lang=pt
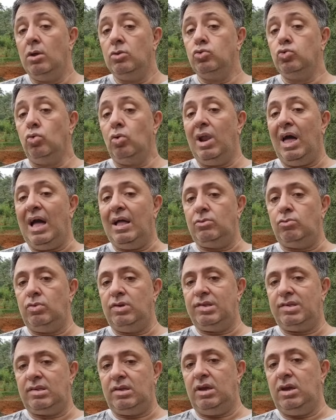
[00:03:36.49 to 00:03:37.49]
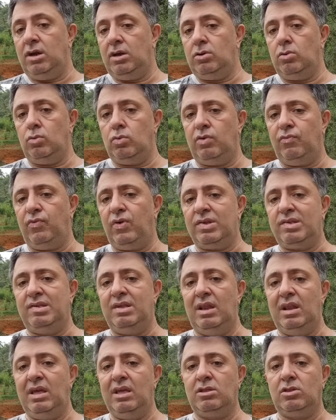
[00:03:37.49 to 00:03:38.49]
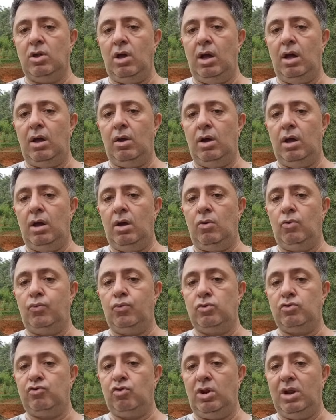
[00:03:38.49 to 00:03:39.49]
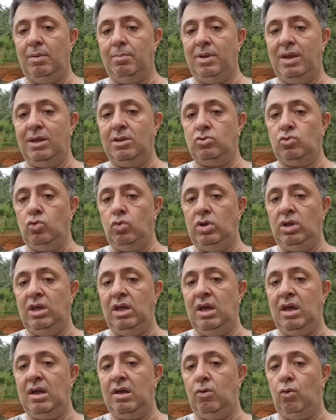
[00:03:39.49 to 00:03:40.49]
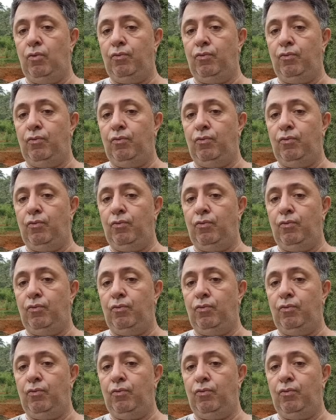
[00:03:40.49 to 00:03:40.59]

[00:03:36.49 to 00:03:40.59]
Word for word: do lado esquerdo, que facilita ah, o funcionamento, e é,